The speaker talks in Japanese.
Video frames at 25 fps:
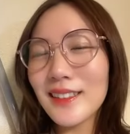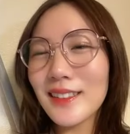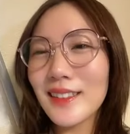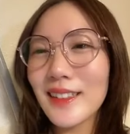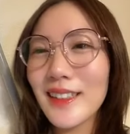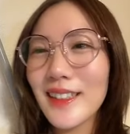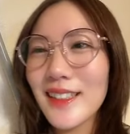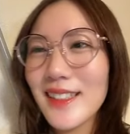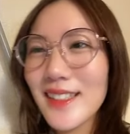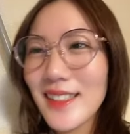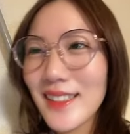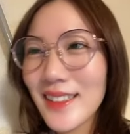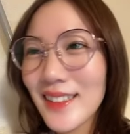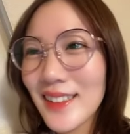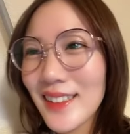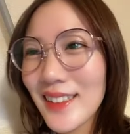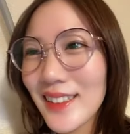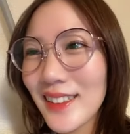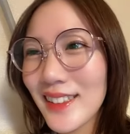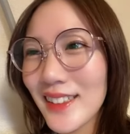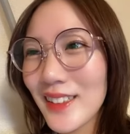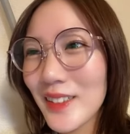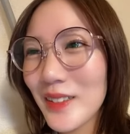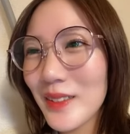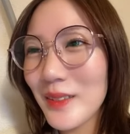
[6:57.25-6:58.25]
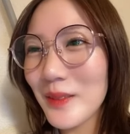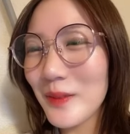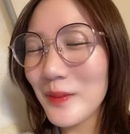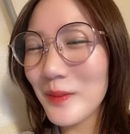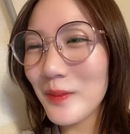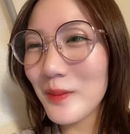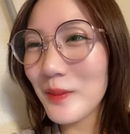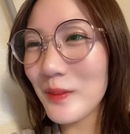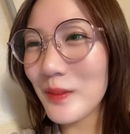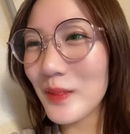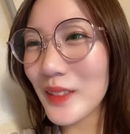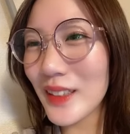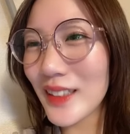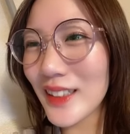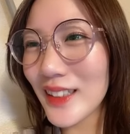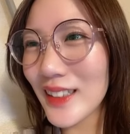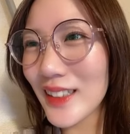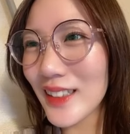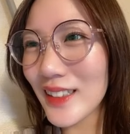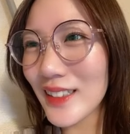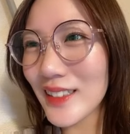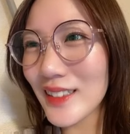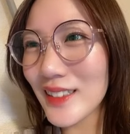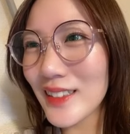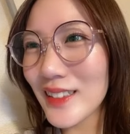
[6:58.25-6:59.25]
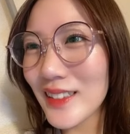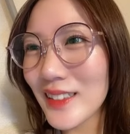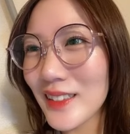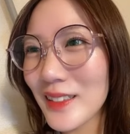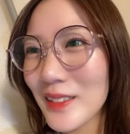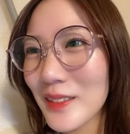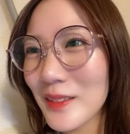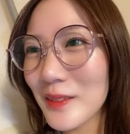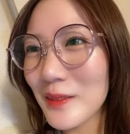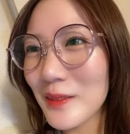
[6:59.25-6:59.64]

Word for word: 嬉しい待ってる